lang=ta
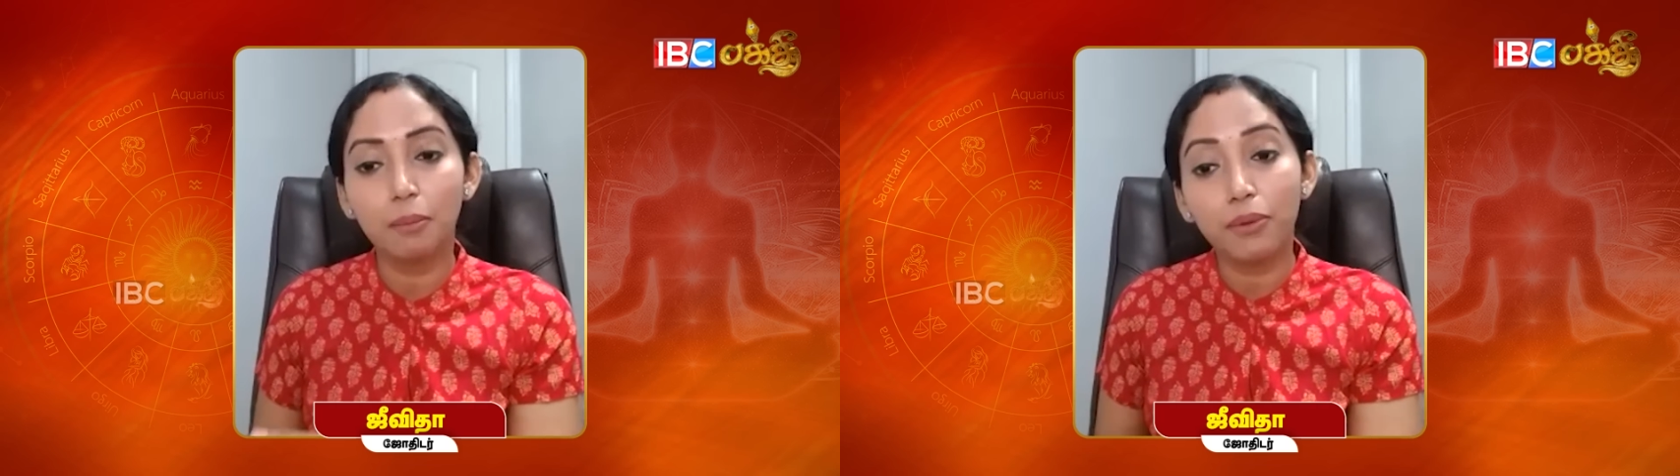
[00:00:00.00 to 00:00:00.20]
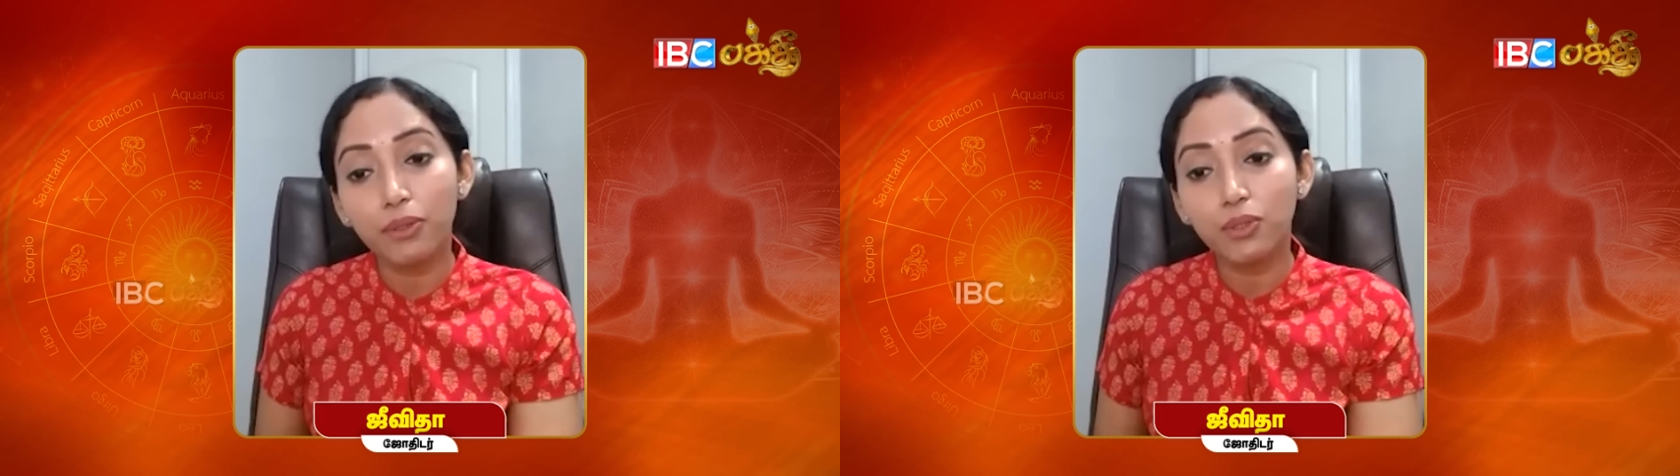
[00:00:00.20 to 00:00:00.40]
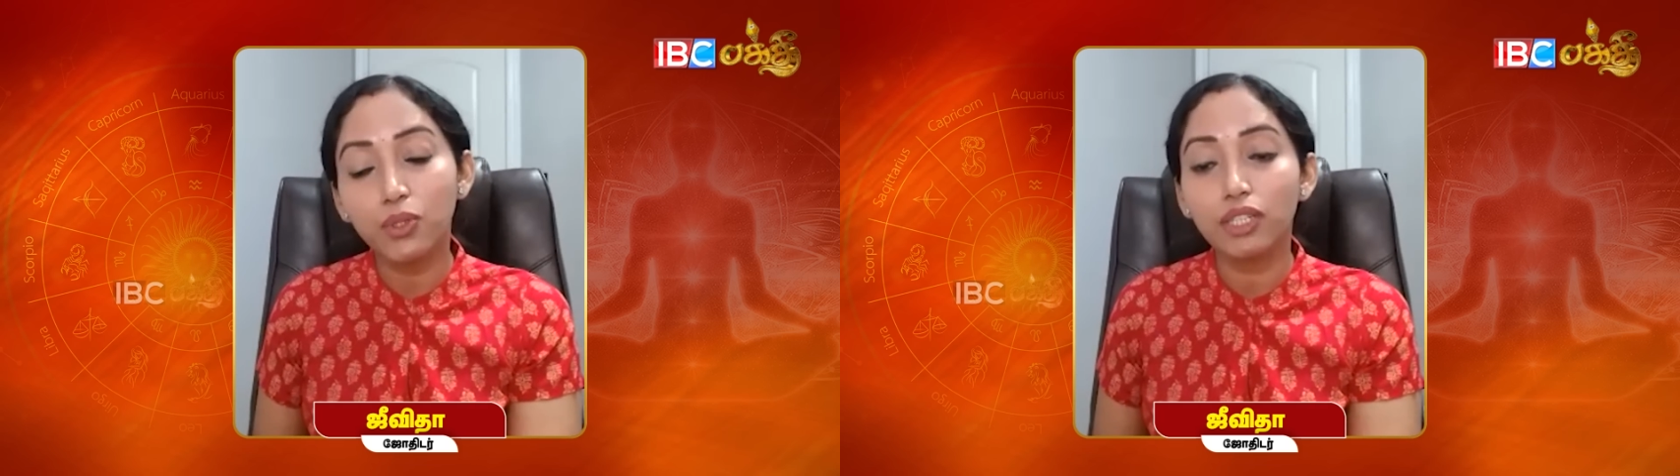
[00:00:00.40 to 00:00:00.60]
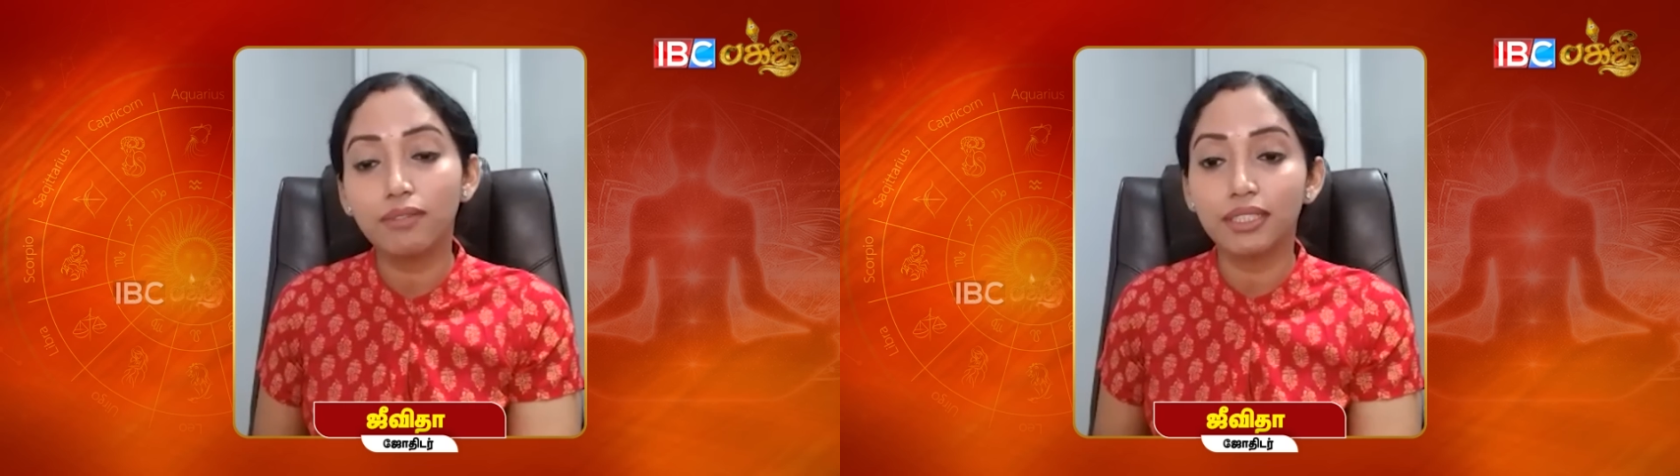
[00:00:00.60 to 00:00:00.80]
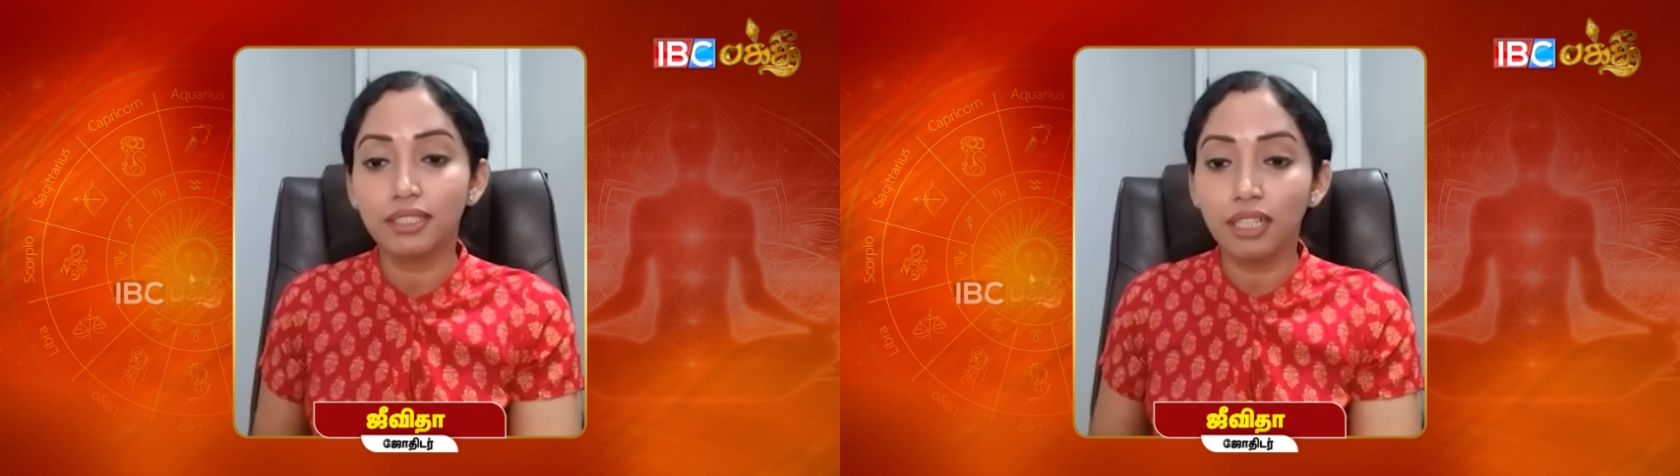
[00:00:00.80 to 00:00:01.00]
அப்புறம் கூட
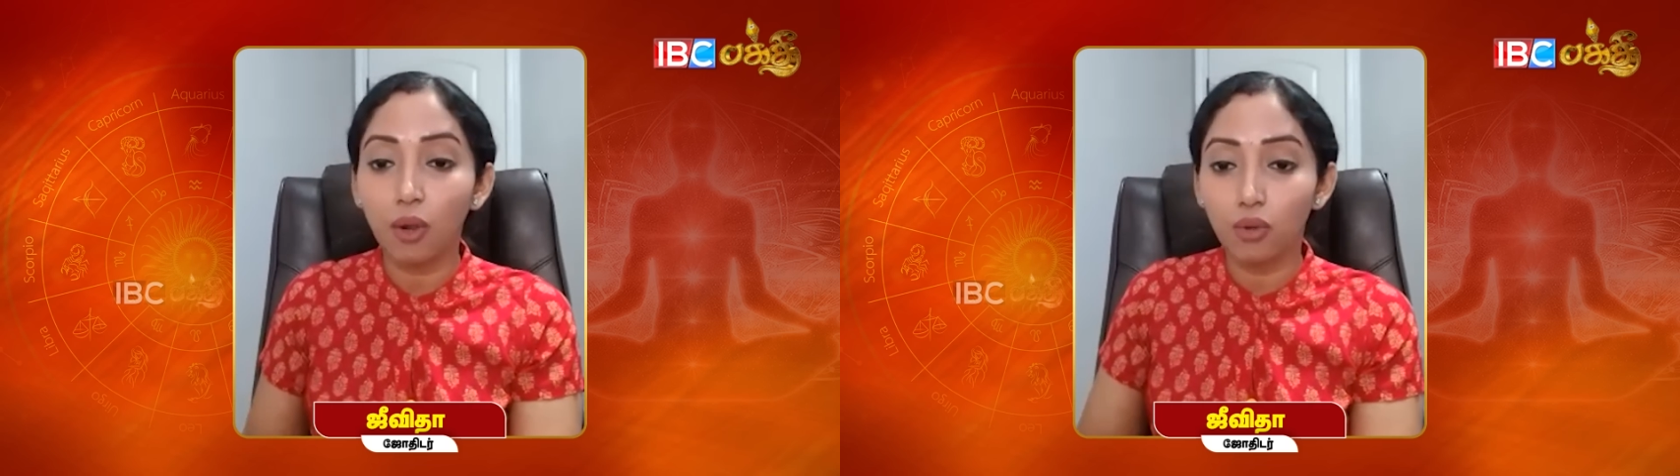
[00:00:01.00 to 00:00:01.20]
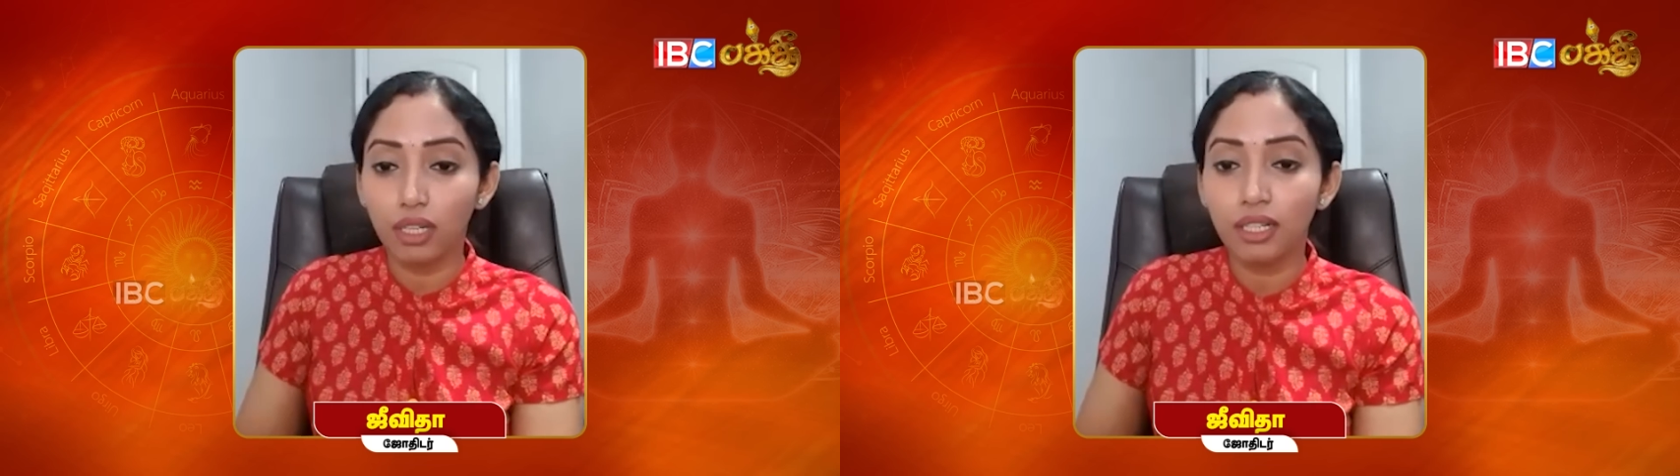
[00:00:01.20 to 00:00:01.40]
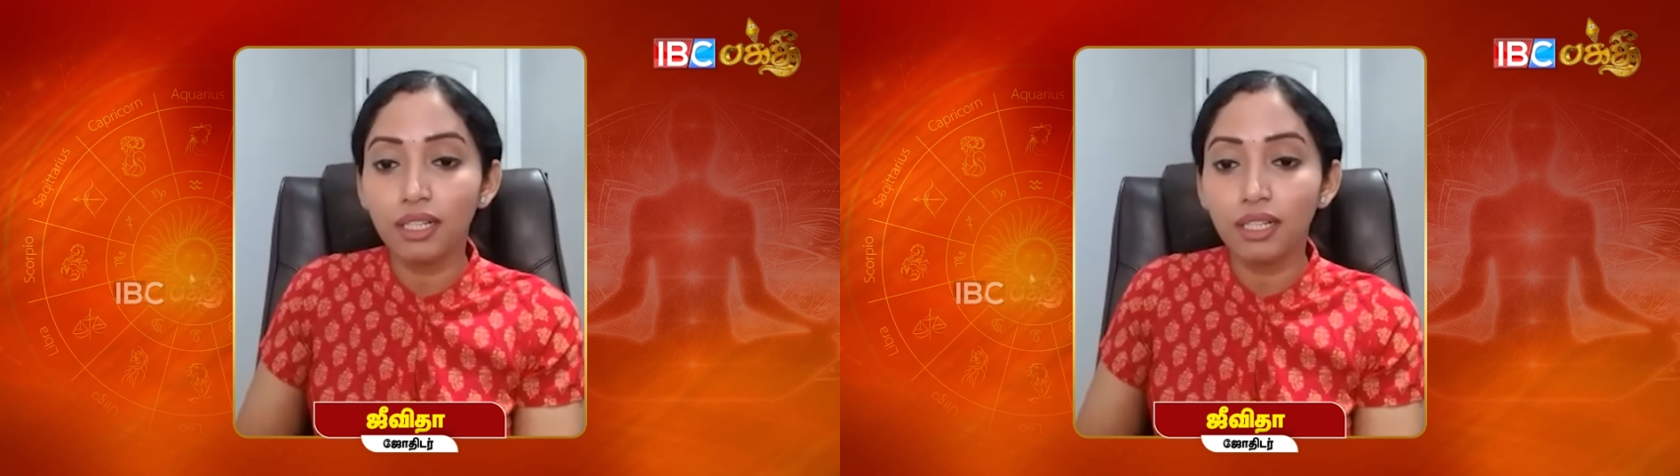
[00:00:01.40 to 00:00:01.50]
வந்து அவங்க